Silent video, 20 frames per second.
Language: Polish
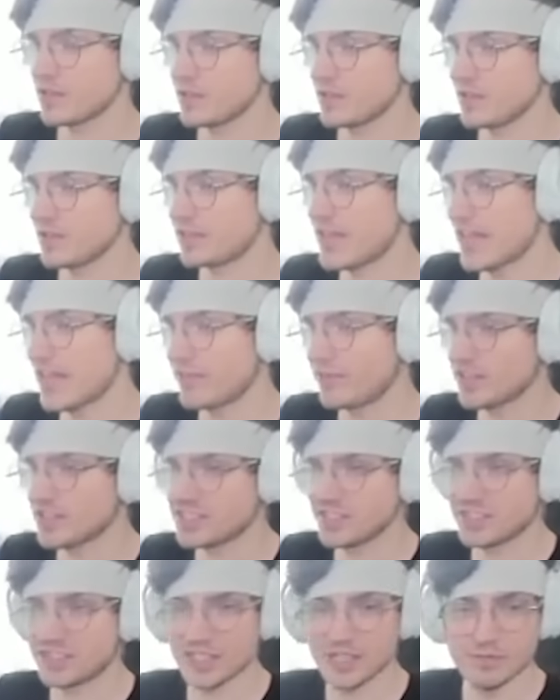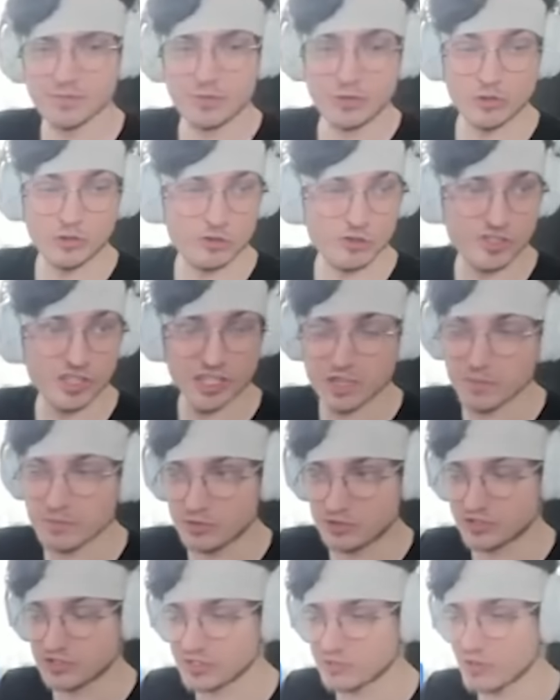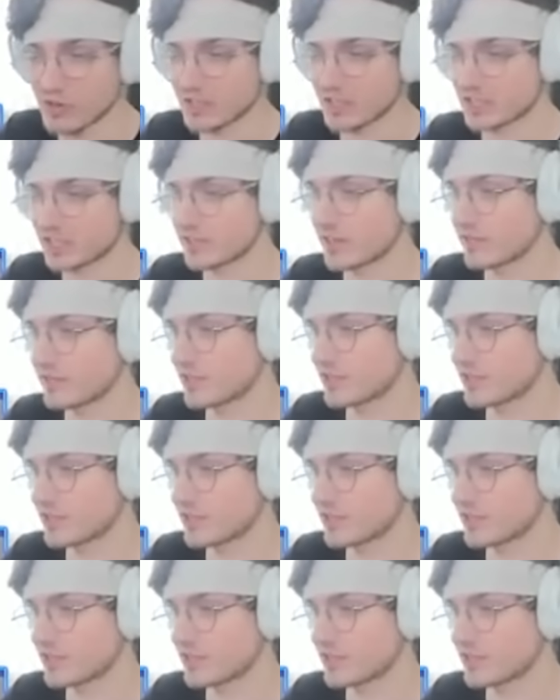Defless i Trimby No to składek na tamte